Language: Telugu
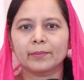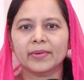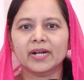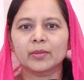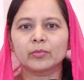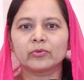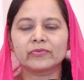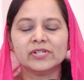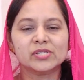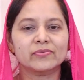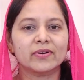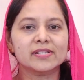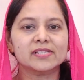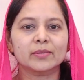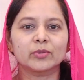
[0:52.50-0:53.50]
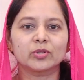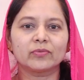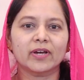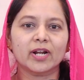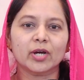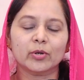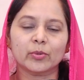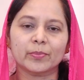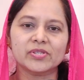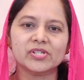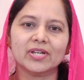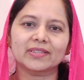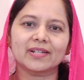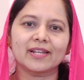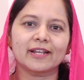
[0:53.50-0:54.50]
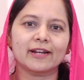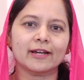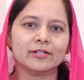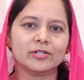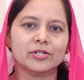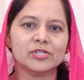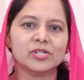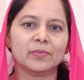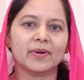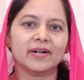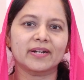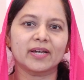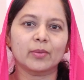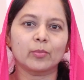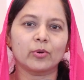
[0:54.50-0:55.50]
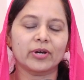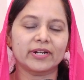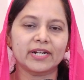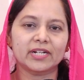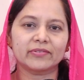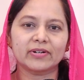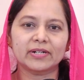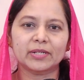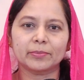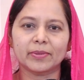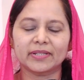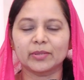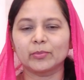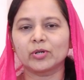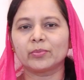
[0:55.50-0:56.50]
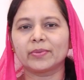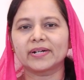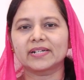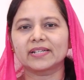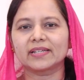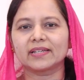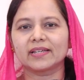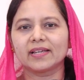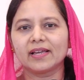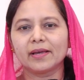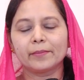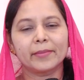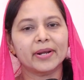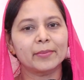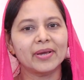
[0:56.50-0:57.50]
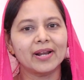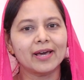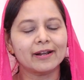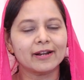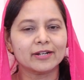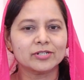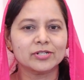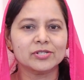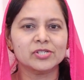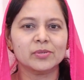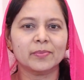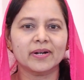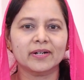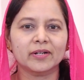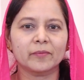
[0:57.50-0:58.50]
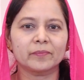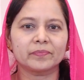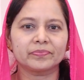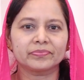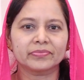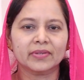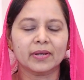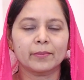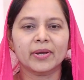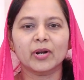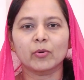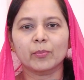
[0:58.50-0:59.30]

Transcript: మనము విశ్వాసము ద్వారా కృపచేతనే రక్షించబడ్డాము అనేటువంటి పదమును బట్టి మనం ఎలా రక్షించబడ్డాం మన